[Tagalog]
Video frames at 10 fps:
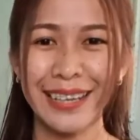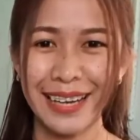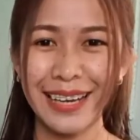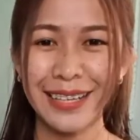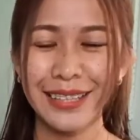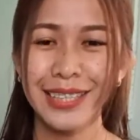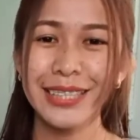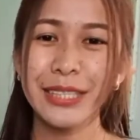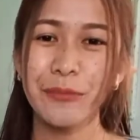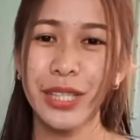Tara na
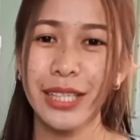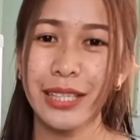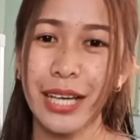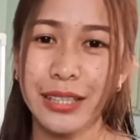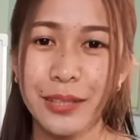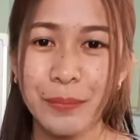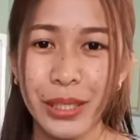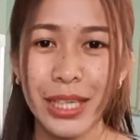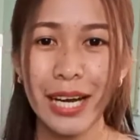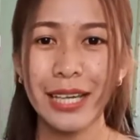simulan na natin ang
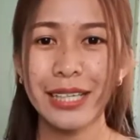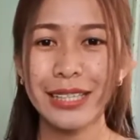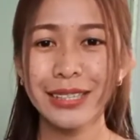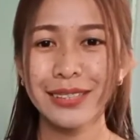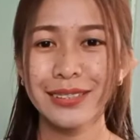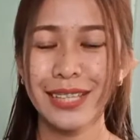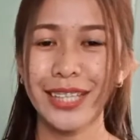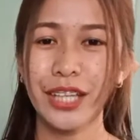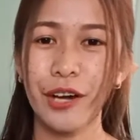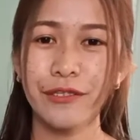pag-aaral
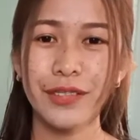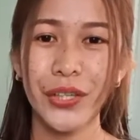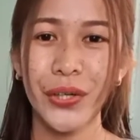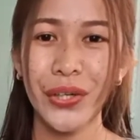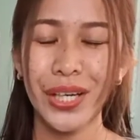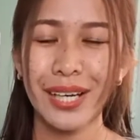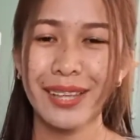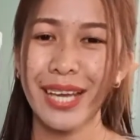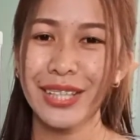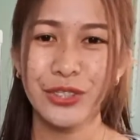right after
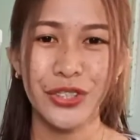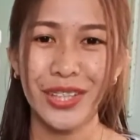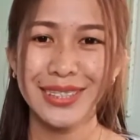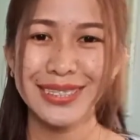the intro.